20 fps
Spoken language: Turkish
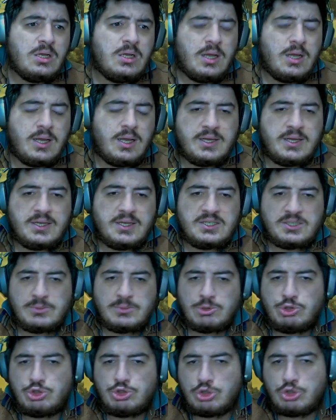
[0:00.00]
Ee,
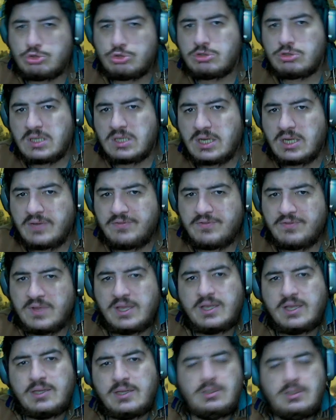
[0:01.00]
şimdi kötü taraf
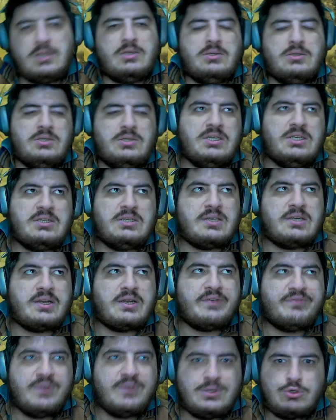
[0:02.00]
ve e, iyi
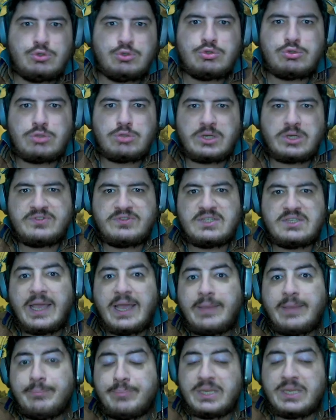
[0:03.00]
taraf ve kötü tarafın
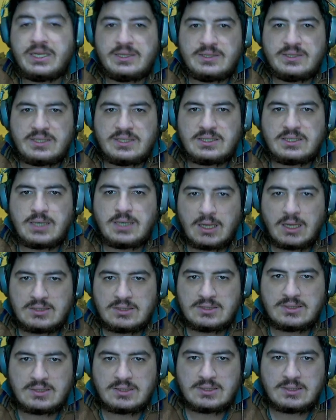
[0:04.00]
en bilindik
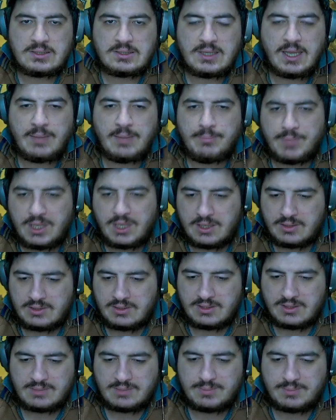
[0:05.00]
counter'ı, en
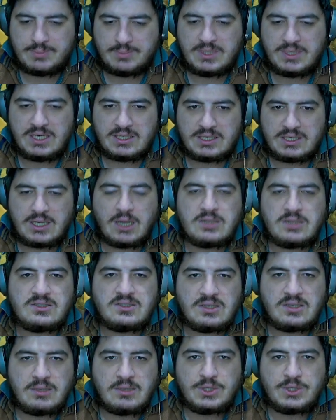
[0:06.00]
bilindik birbirlerini
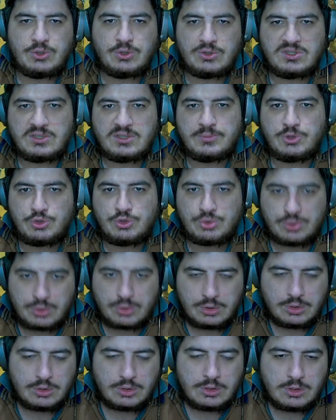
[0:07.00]
counter'lama yöntemi
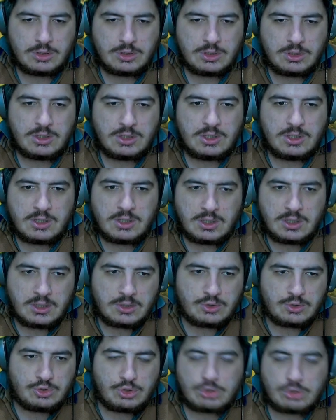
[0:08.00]
şu.
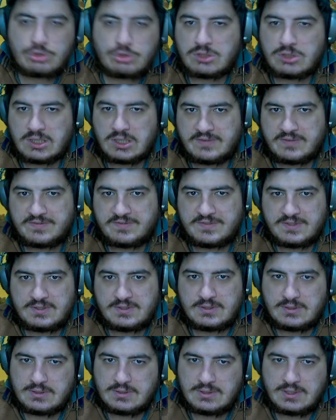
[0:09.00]
Kötü
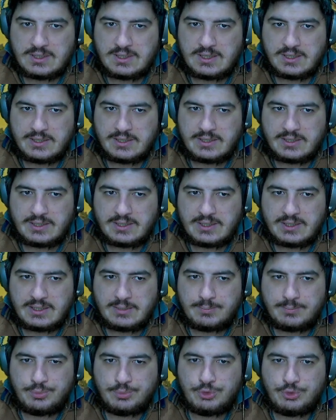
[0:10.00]
tarafın
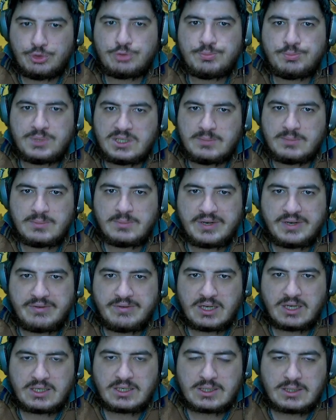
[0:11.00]
e, büyük birimleri
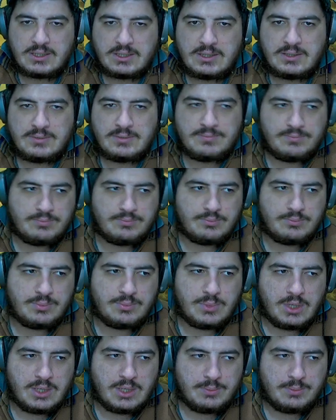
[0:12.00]
var.
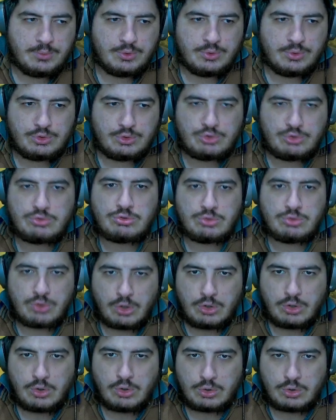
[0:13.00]
Ve bu
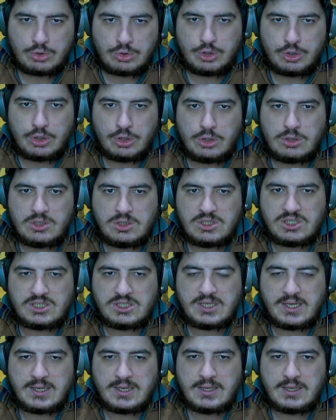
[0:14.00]
troll oluyor.
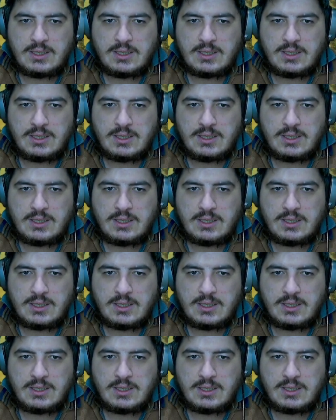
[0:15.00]
işte